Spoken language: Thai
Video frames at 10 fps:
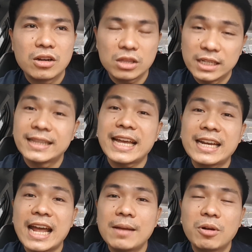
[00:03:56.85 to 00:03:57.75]
ก็ตื่นเต้น
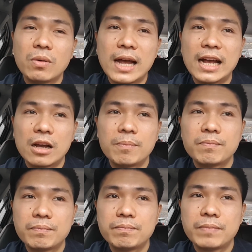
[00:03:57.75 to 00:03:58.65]
นะ เพราะว่าก็
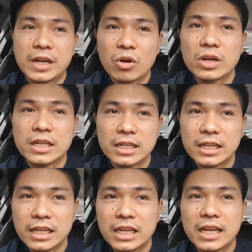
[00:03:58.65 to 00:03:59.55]
เป็นคนหนึ่ง
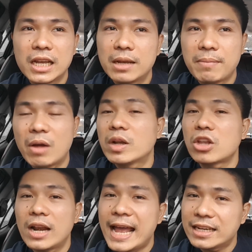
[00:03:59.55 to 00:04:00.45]
ที่แม้ว่า
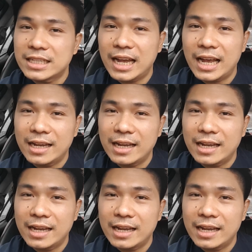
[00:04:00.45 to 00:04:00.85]
ตอนแรกจะ